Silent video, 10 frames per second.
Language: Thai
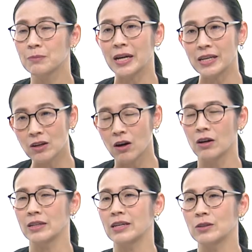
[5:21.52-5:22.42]
สมัยก่อ
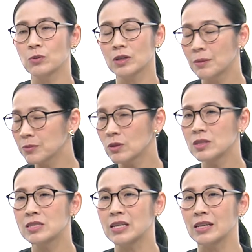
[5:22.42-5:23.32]
นยุคเริ่มต้น
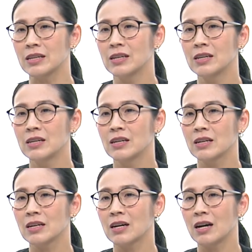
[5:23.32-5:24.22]
จริง
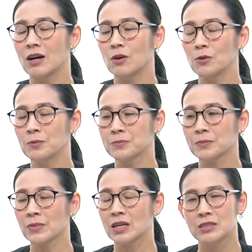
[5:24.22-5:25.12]
ๆ เขา
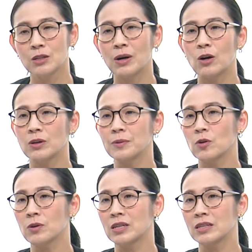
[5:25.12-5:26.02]
เชื่อว่าคนที่เป็น
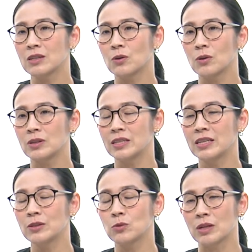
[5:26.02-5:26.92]
โรคเรื้อนคือคนที่
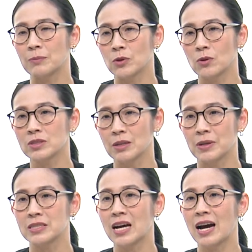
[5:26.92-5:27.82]
ได้ถูกทำโทษจาก
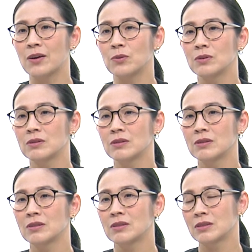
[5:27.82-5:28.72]
พระเจ้า
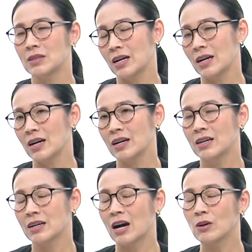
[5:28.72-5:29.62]
นะคะ
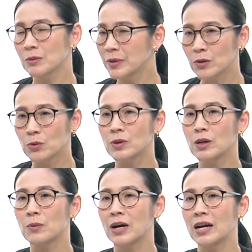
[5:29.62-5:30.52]
เขายังไม่รู้
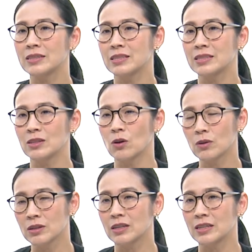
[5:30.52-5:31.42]
เลยว่าจริง ๆ โร
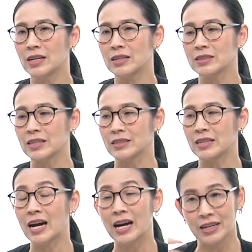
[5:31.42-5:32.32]
คเรื้อนเนี่ยติด
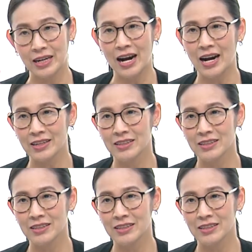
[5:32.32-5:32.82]
ทางอากาศ